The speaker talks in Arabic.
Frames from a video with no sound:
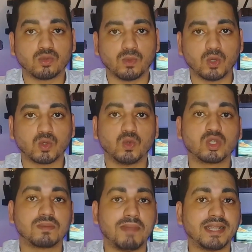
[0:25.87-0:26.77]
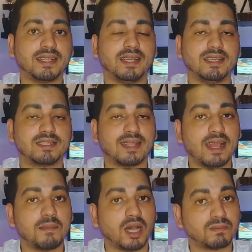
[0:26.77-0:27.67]
بخصوص منع
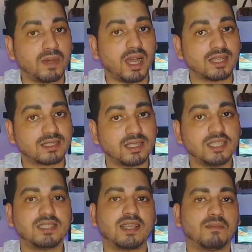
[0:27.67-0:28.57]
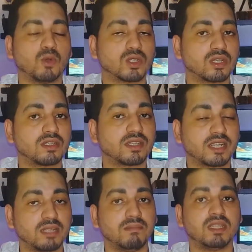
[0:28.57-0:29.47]
استلام ارباح ادسنس بواسطة
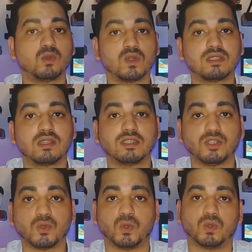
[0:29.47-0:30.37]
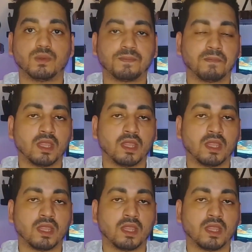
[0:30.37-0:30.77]
خدمة ويسترن يونيون